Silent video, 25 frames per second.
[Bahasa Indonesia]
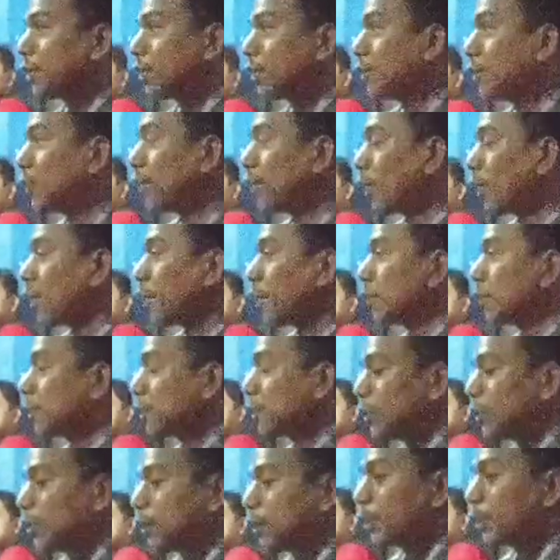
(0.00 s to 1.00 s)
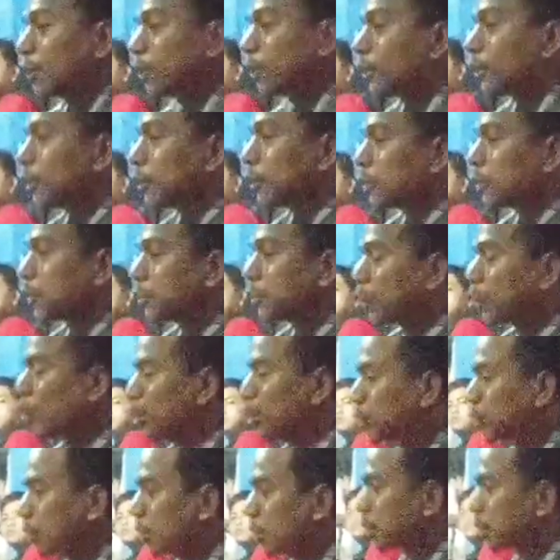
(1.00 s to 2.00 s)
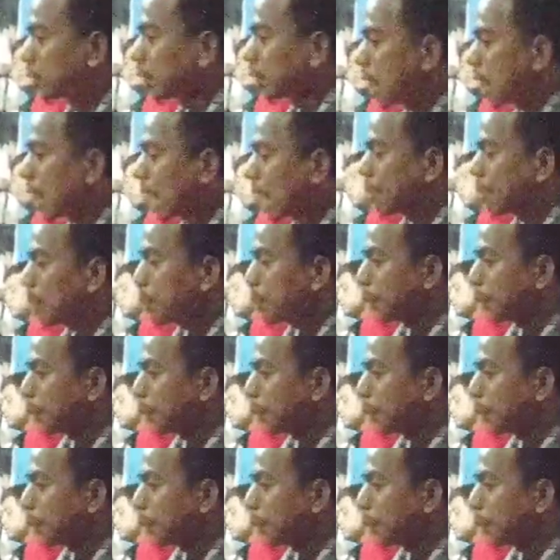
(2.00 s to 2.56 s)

ya terus sekarang mah